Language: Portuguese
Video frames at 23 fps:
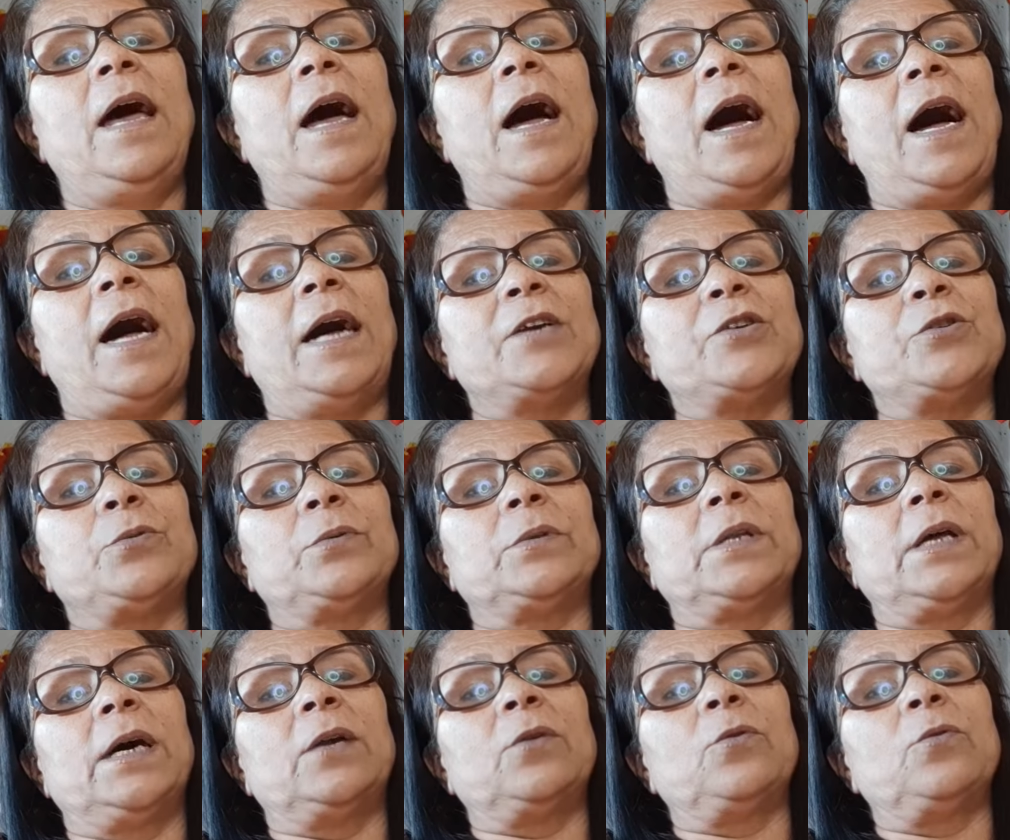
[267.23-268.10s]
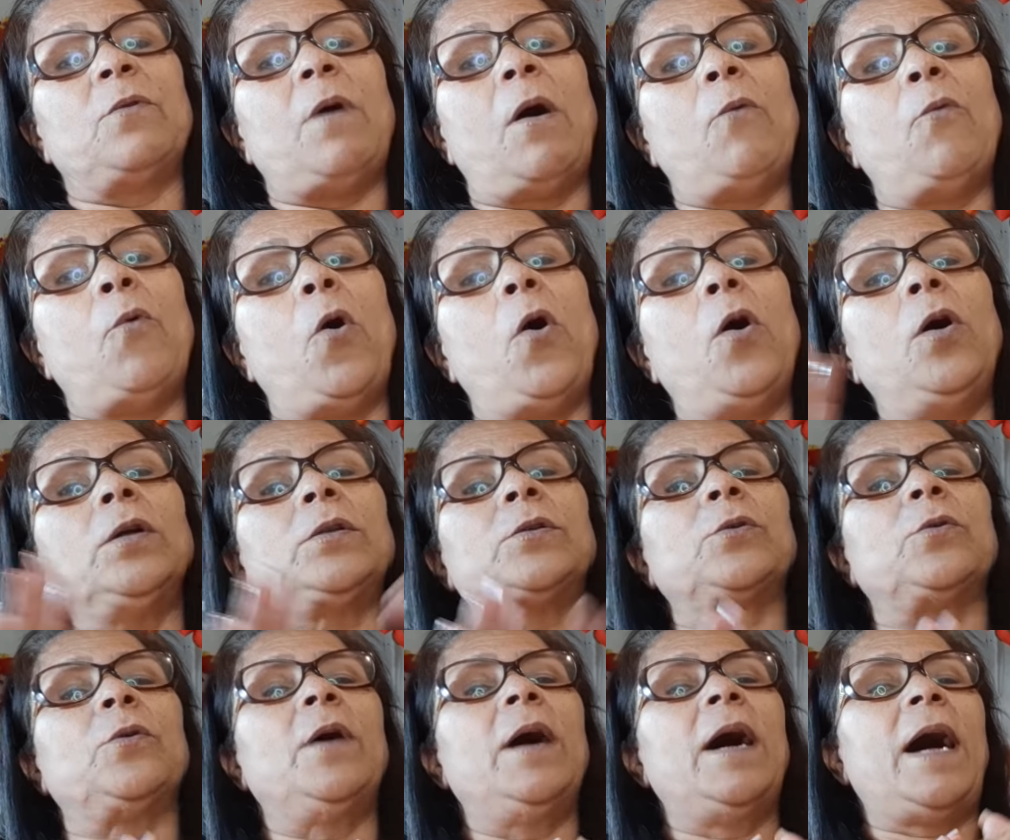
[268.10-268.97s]
ajudando um ao
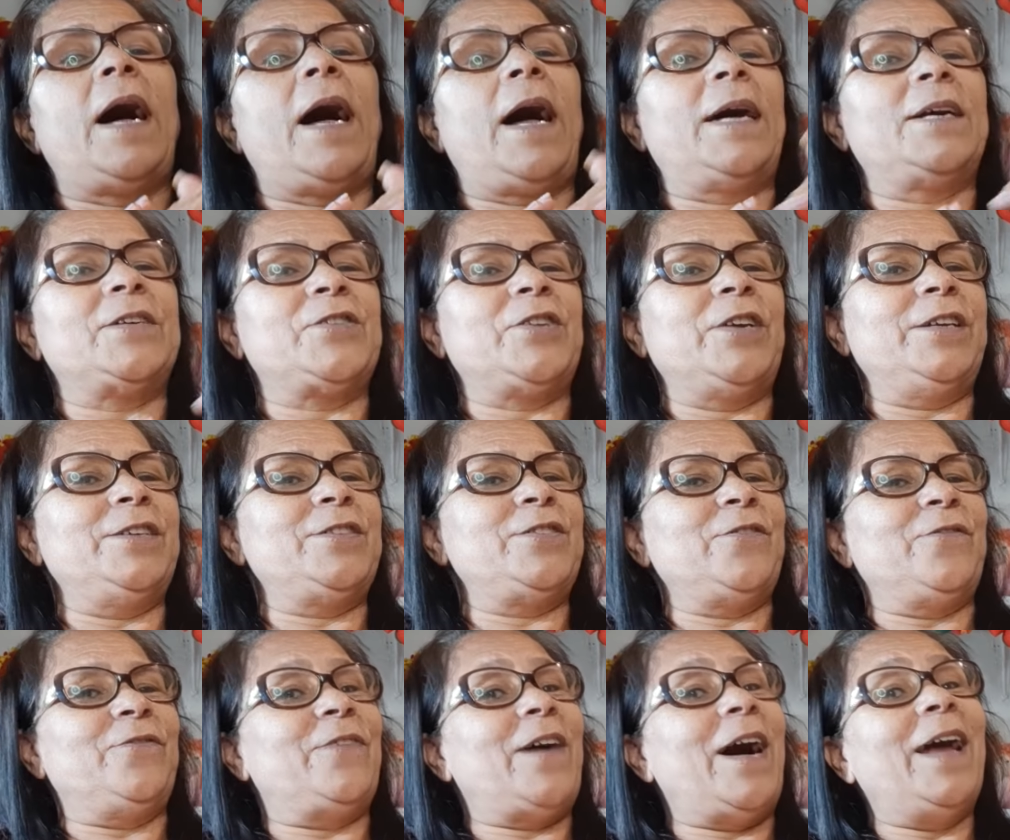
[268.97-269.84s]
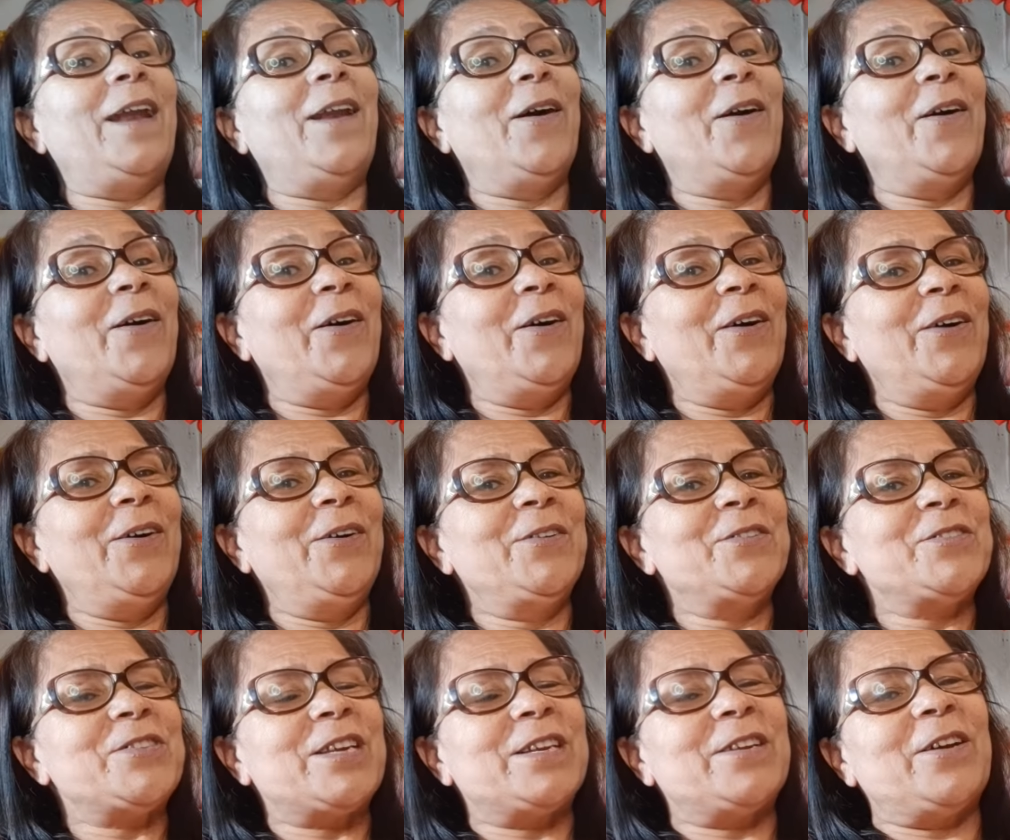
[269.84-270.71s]
outro, a gente vai
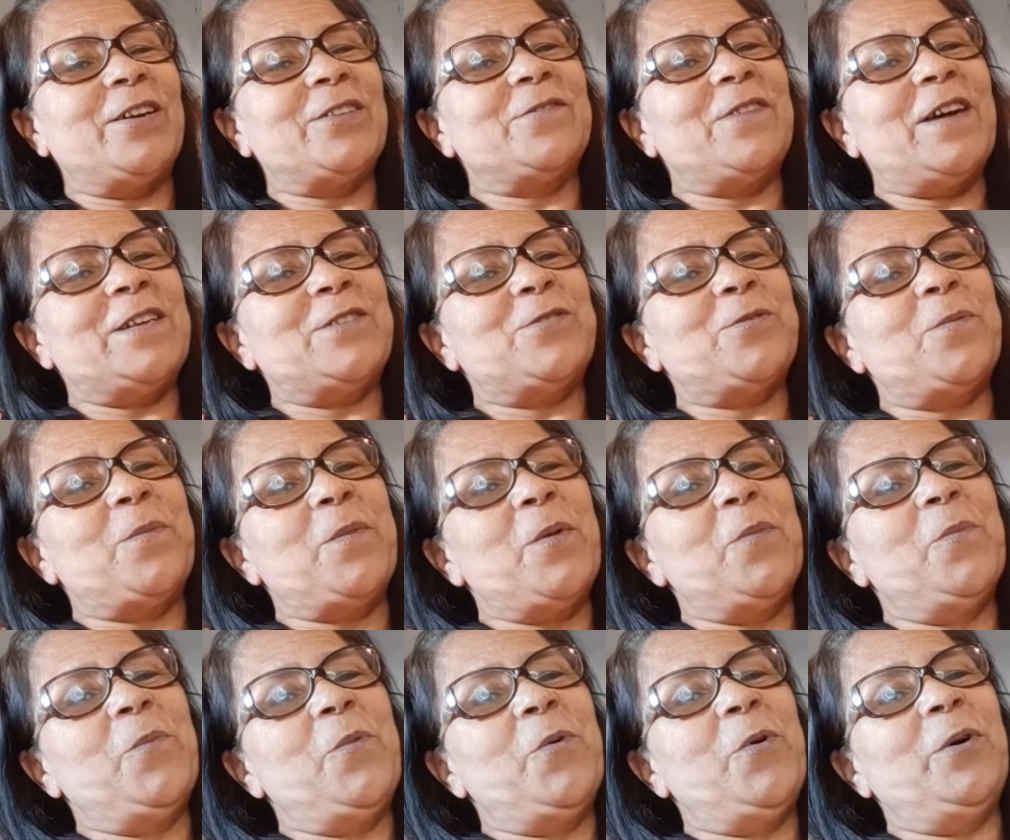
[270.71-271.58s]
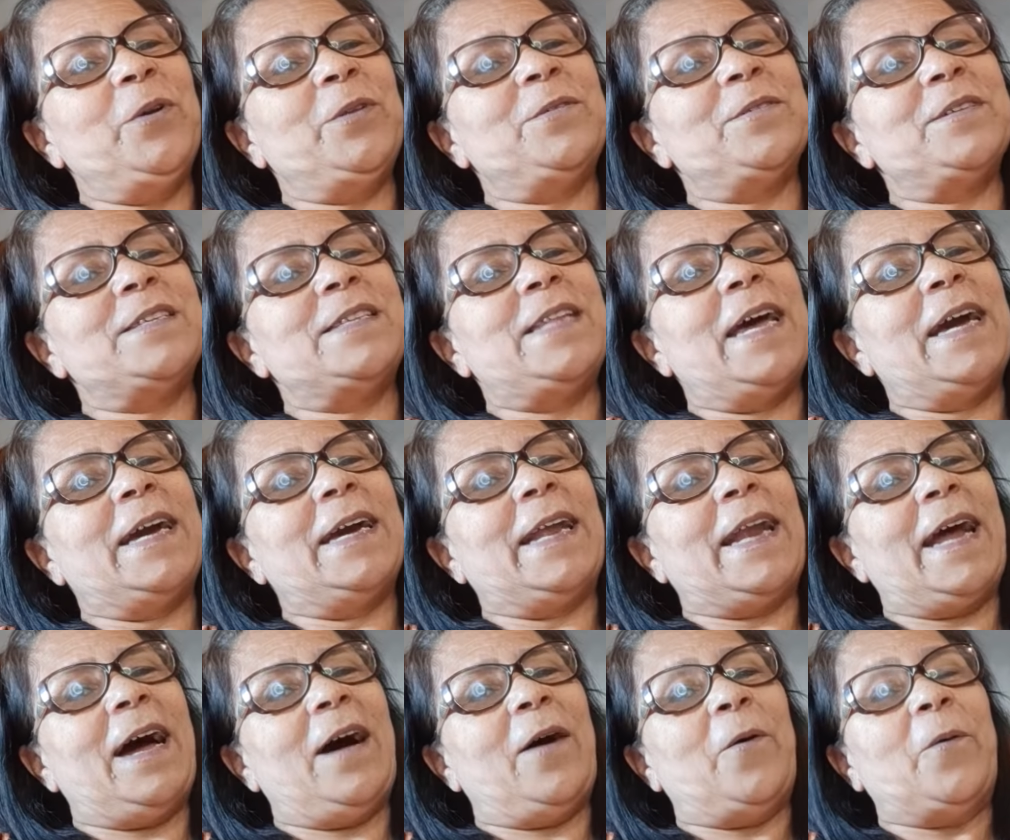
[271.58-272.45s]
longe, nós vai subir muitos
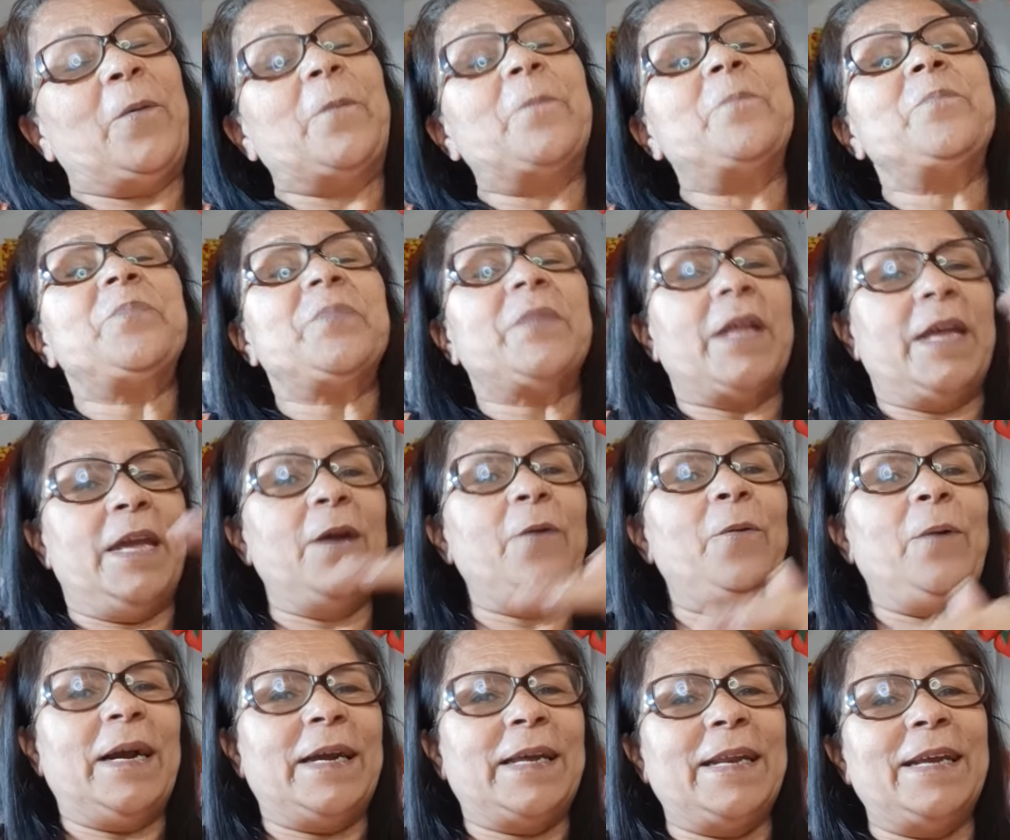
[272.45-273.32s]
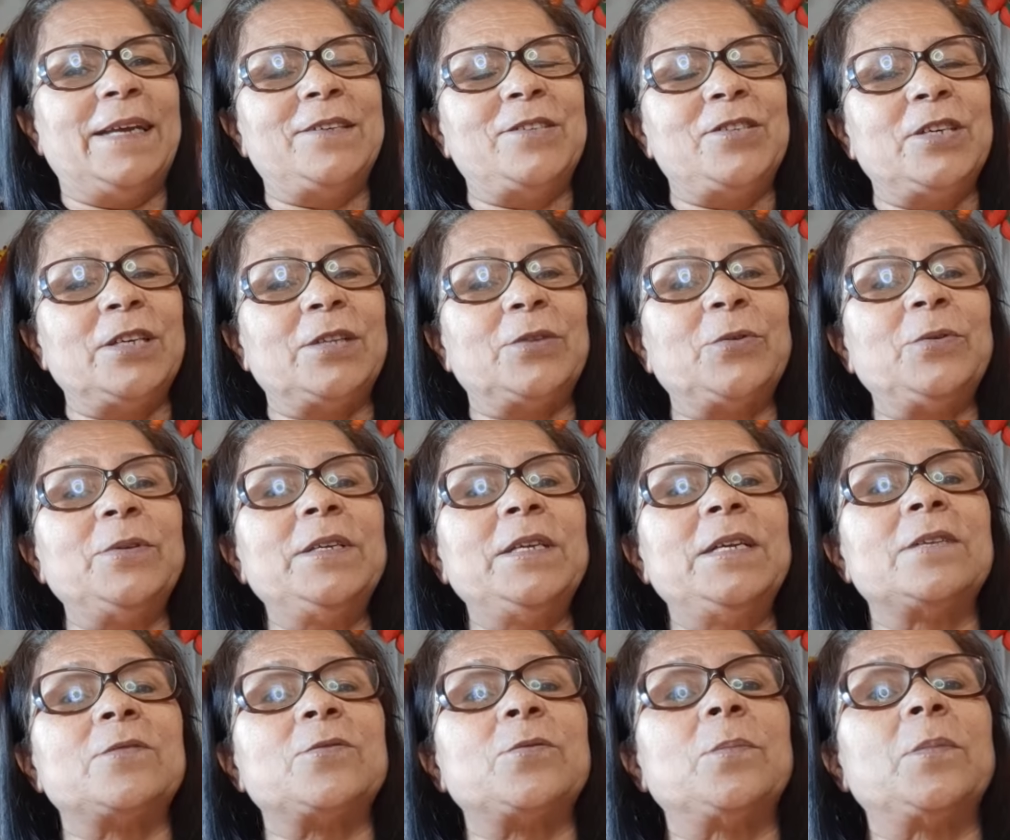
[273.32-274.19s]
degraus. Eu acredito
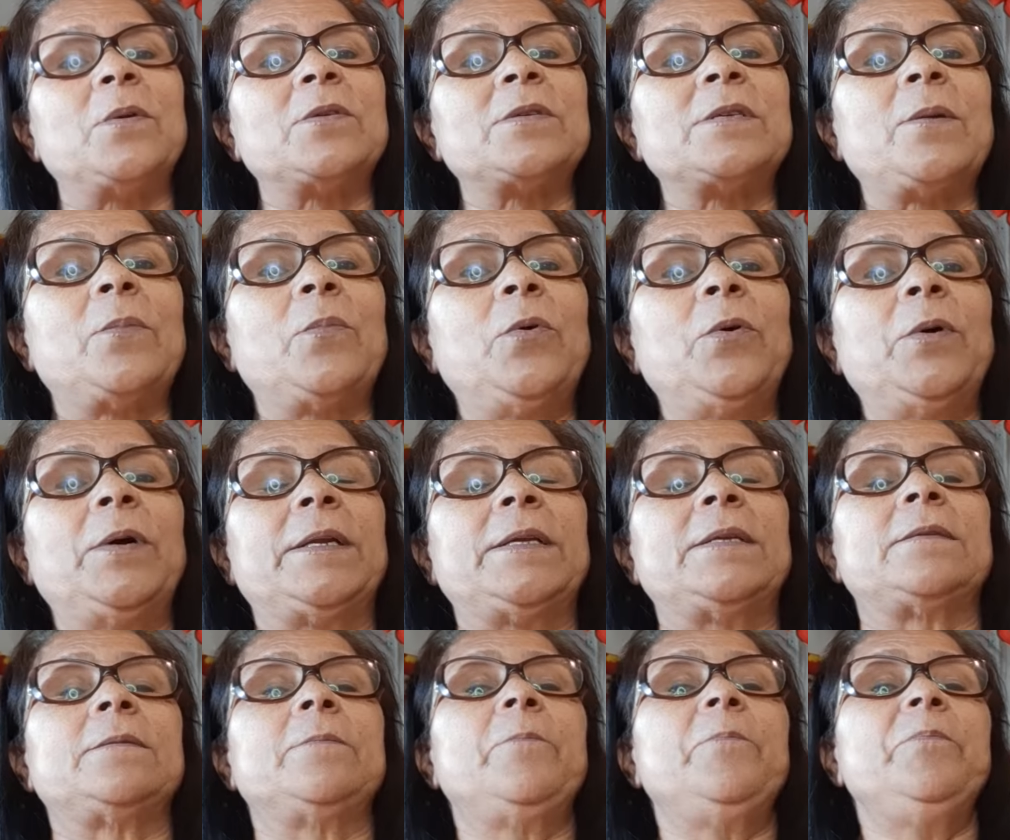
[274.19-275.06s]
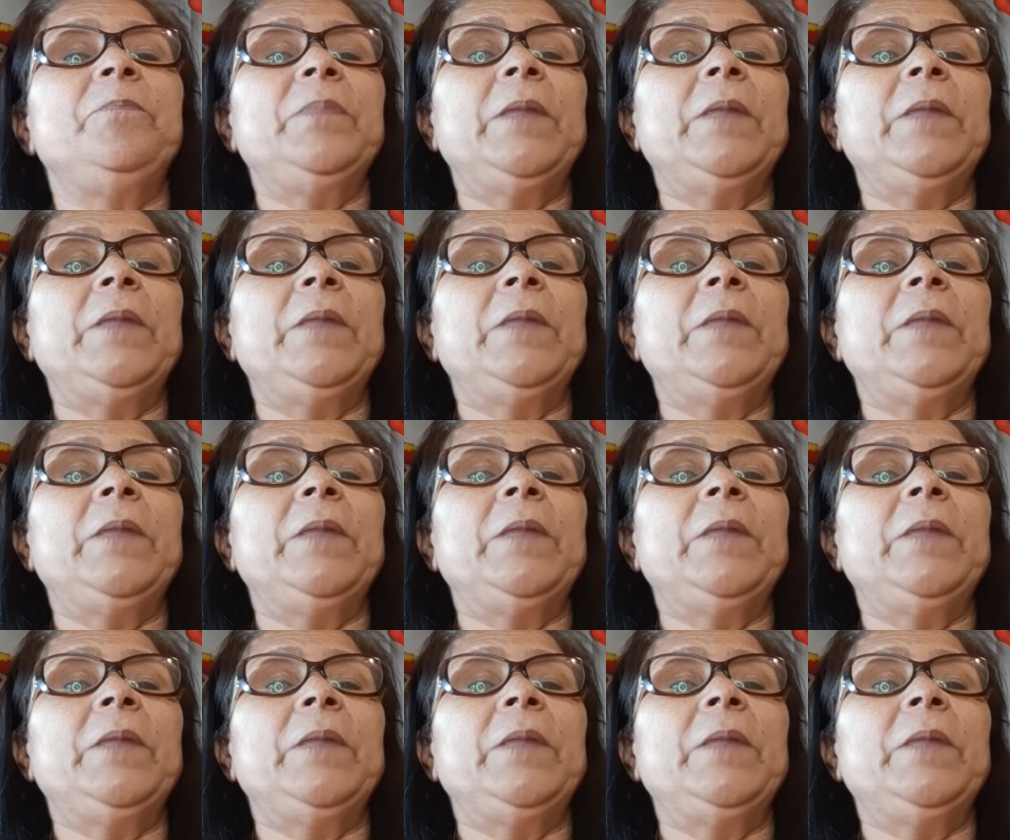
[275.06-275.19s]
nisso, meus amores.